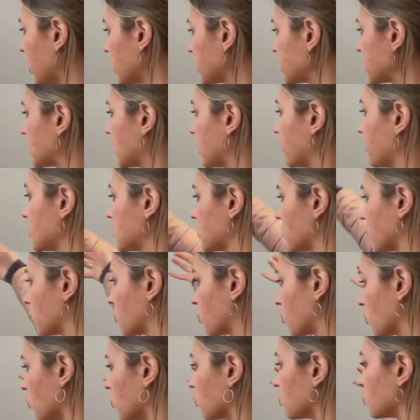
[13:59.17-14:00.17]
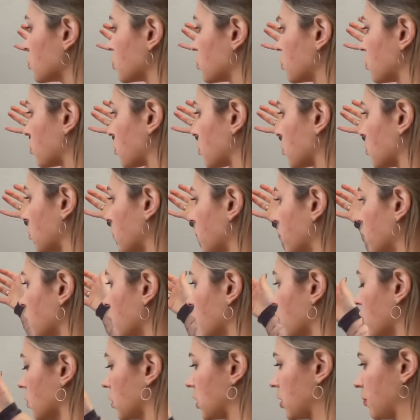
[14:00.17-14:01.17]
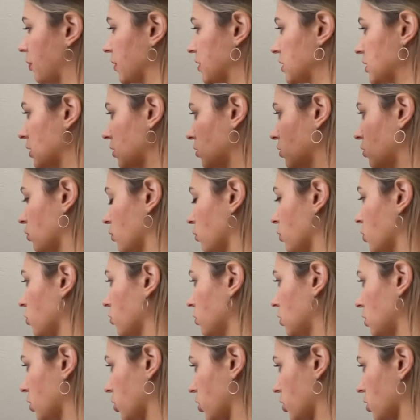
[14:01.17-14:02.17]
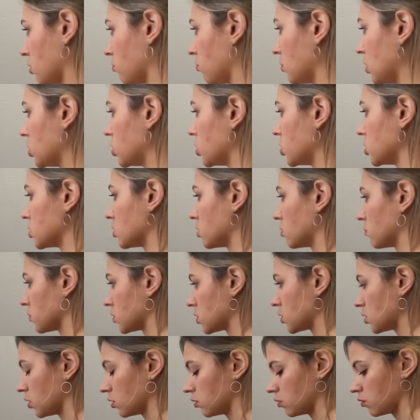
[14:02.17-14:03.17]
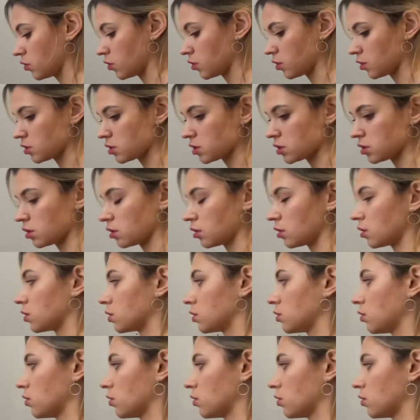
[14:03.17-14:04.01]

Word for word: Бак ставится в другую сторону, в угол. И по центру еще дальше измельчитель следующая ссылка. То